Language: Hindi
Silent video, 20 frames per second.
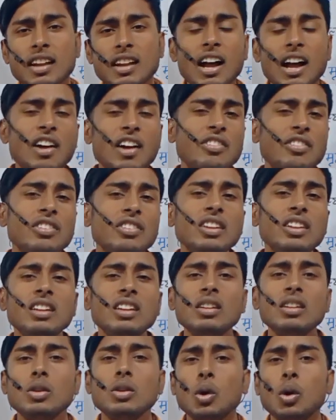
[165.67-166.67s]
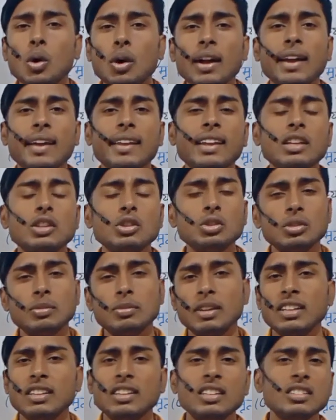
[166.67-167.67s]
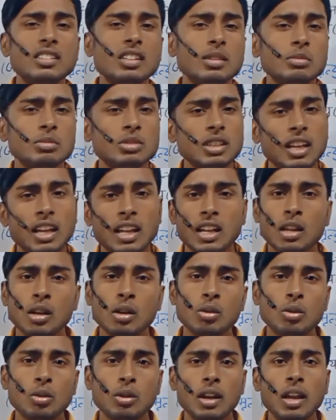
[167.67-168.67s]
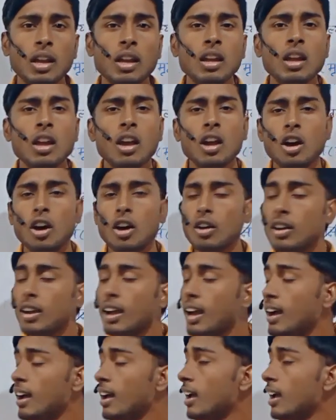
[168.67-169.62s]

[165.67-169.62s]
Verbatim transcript: काफ़ी लोग हैं ना जो वैदिक धर्म से अलग हो गए और